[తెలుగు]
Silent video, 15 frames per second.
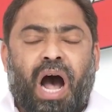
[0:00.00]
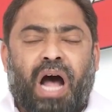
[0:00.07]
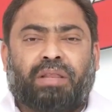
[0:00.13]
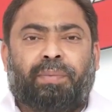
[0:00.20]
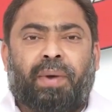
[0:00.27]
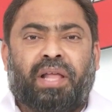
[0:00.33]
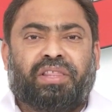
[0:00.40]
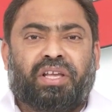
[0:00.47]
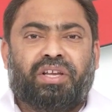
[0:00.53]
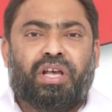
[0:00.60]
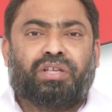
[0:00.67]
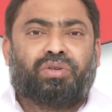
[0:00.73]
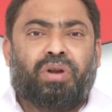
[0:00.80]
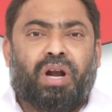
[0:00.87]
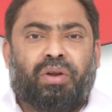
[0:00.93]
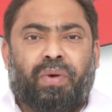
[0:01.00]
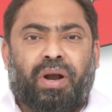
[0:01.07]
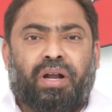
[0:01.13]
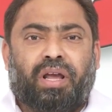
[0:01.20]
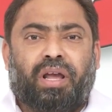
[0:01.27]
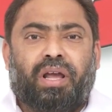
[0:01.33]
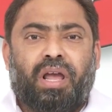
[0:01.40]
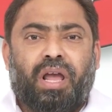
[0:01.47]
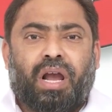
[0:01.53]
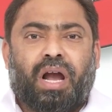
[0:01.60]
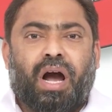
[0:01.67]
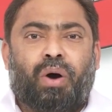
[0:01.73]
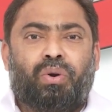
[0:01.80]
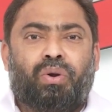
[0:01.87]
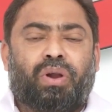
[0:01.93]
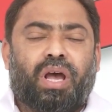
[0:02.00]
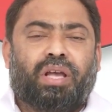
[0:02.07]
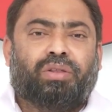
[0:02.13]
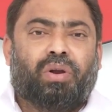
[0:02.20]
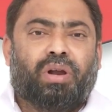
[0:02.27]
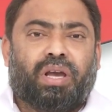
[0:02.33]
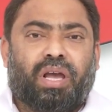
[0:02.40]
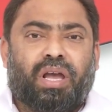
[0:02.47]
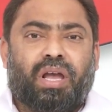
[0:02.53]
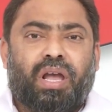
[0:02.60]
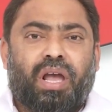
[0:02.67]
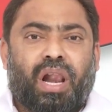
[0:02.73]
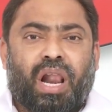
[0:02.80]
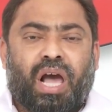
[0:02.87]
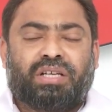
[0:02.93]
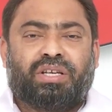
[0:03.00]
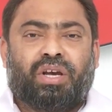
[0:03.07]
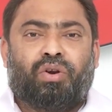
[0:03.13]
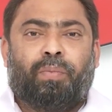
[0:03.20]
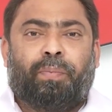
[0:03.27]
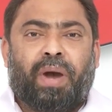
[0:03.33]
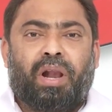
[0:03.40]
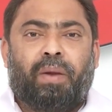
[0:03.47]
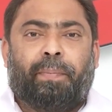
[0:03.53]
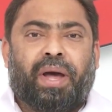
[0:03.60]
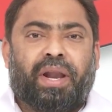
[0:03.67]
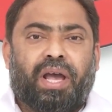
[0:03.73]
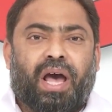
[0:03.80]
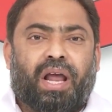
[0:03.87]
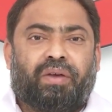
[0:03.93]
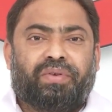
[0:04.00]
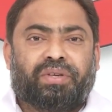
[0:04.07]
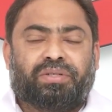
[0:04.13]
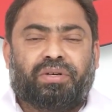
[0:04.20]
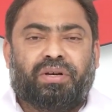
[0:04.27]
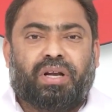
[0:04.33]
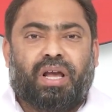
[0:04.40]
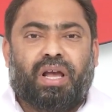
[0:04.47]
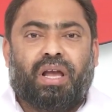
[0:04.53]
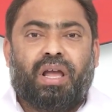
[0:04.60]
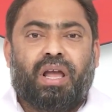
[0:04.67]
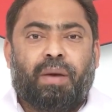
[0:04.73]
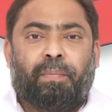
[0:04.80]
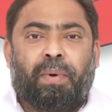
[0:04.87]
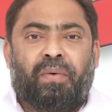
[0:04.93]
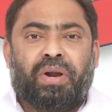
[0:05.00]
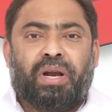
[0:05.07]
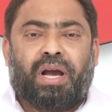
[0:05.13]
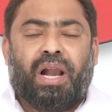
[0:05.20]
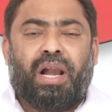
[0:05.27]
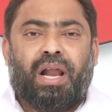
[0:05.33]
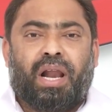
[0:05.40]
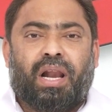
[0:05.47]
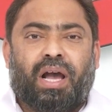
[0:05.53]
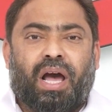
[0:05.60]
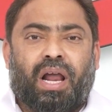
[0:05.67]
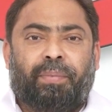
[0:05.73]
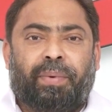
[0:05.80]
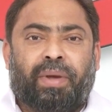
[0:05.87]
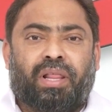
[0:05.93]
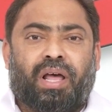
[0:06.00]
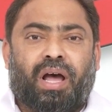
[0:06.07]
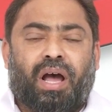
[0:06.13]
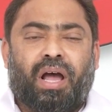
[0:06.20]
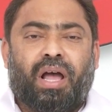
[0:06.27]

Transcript: ఆత్మహత్య చేసుకున్నటువంటి కౌలు రైతులకి లక్ష రూపాయలు పరిహారం ఇస్తుంటే పవన్ కళ్యాణ్ గారి మీద